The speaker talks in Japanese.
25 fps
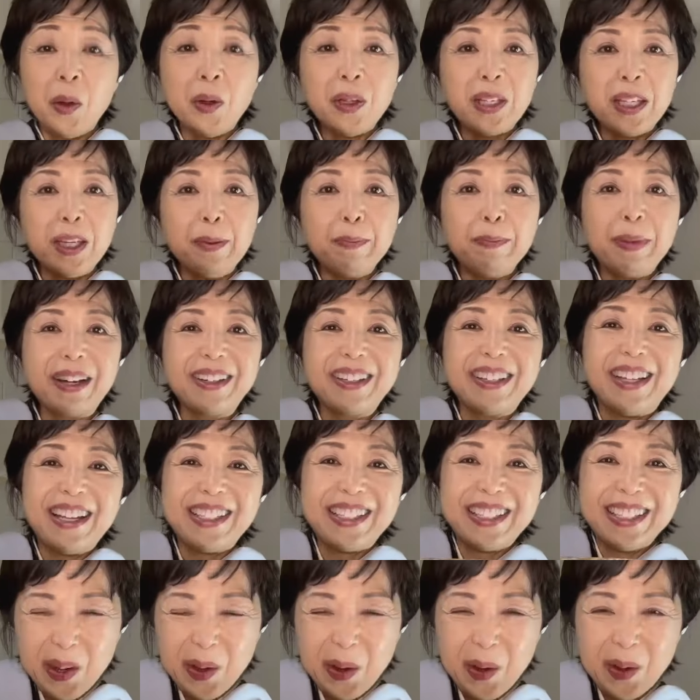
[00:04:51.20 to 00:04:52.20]
金箔で
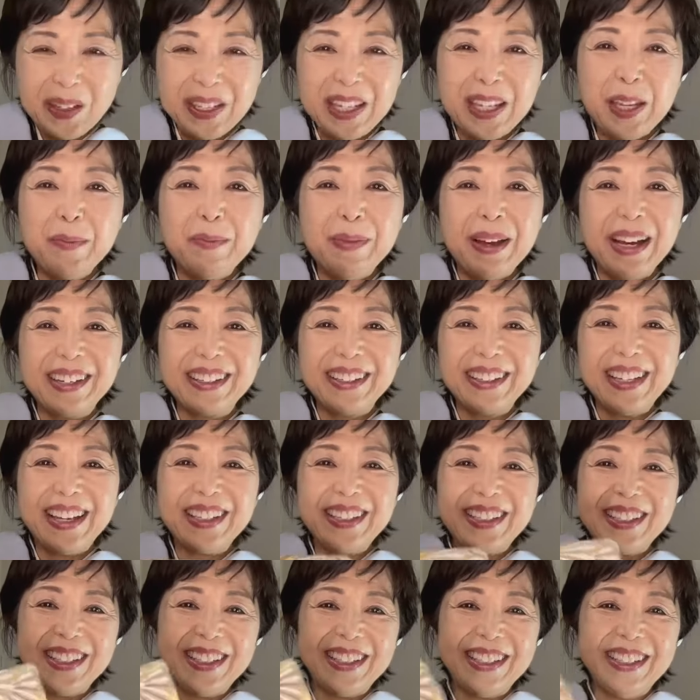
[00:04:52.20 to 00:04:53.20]
す本金箔で
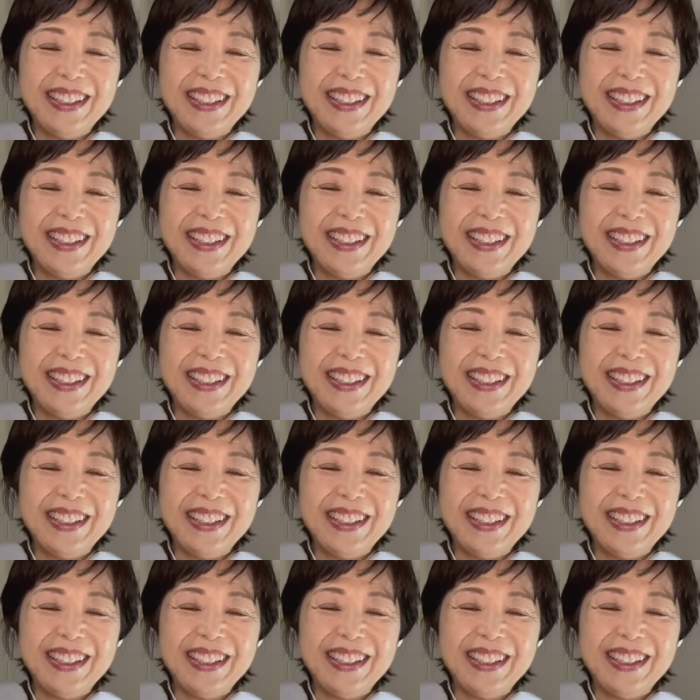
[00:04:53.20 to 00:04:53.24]
す